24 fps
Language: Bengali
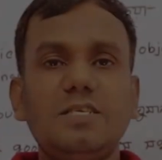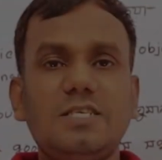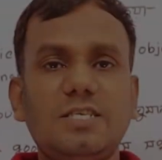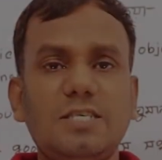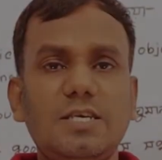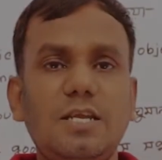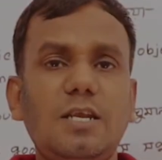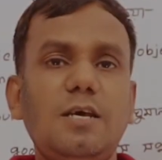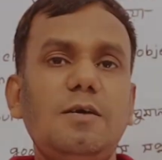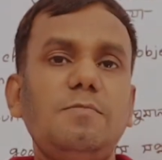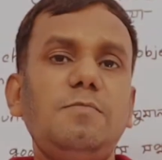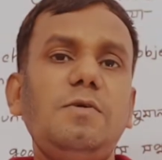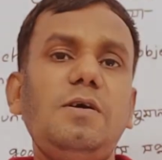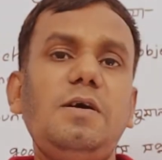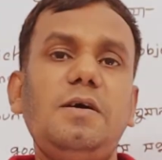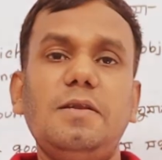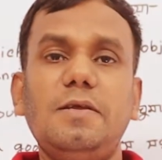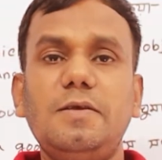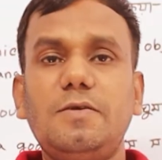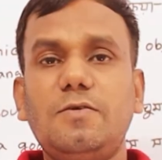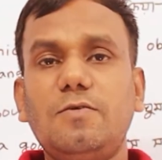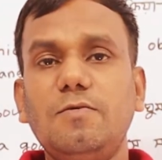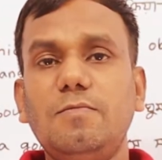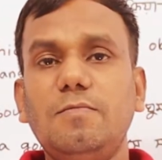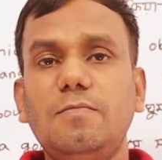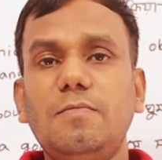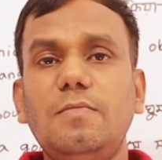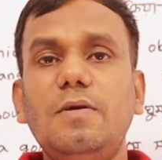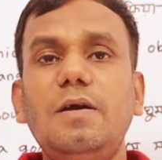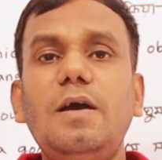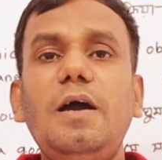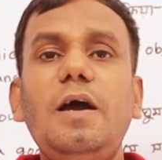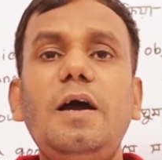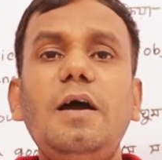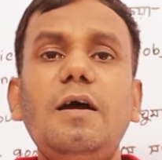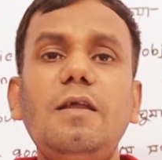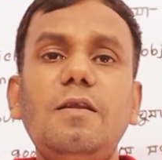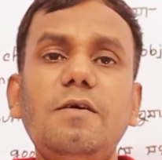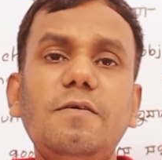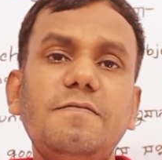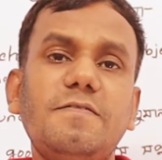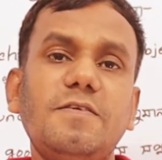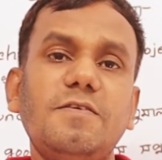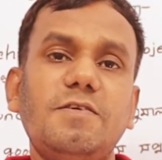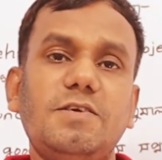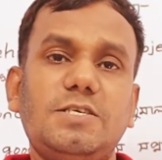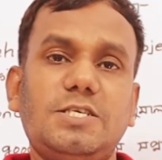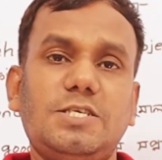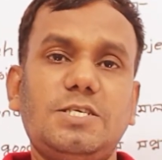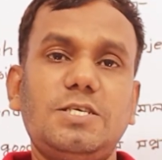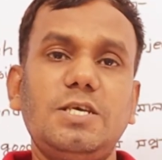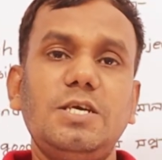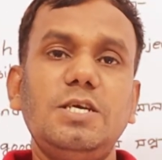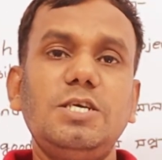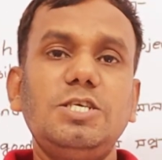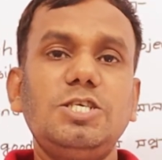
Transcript: আসসালামু আলাইকুম হ্যালো ভিউয়ার্স